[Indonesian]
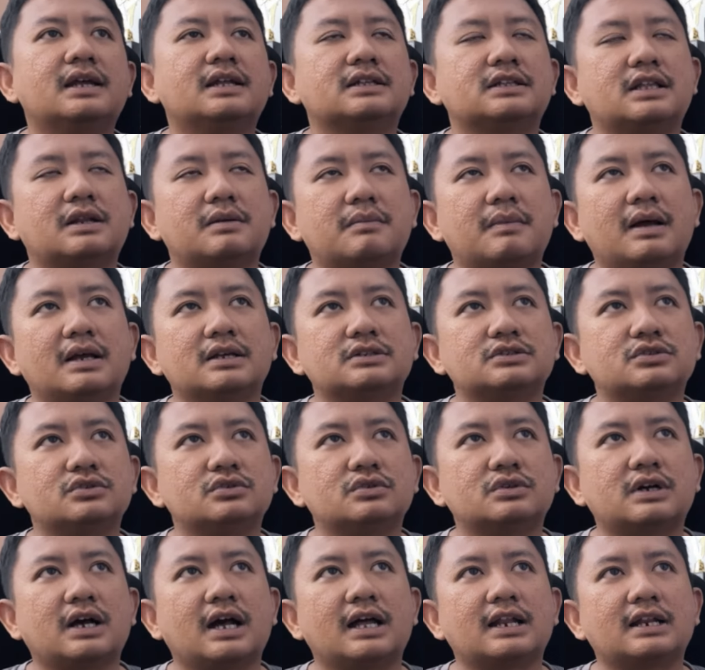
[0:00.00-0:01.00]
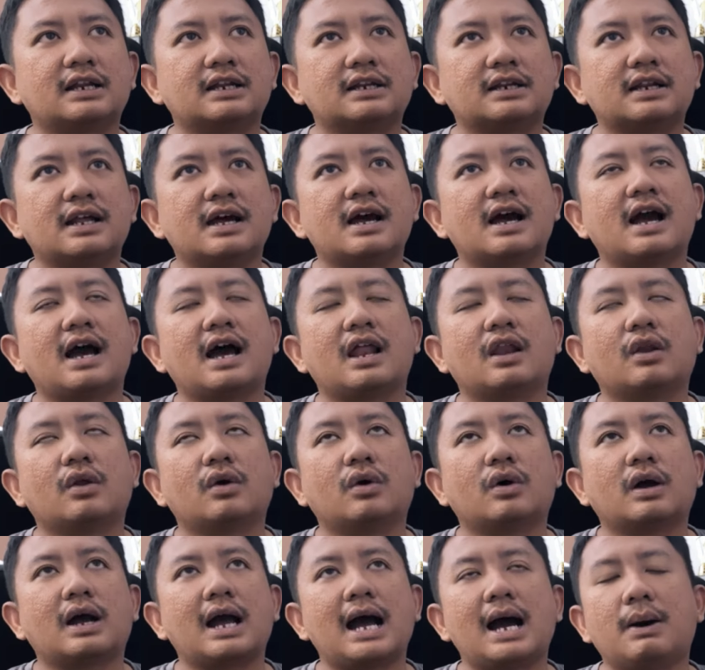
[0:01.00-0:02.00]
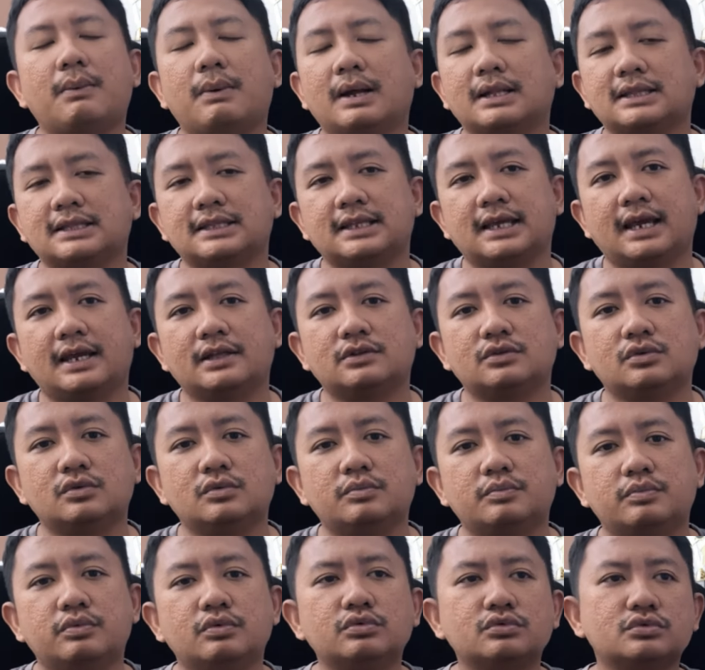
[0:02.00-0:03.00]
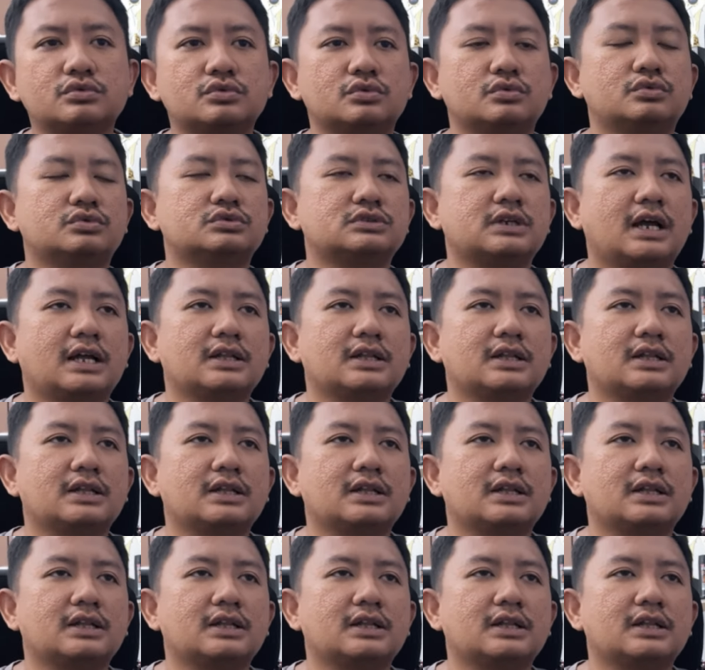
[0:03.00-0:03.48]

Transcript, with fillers: termasuk karena kalau kawatnya itu putus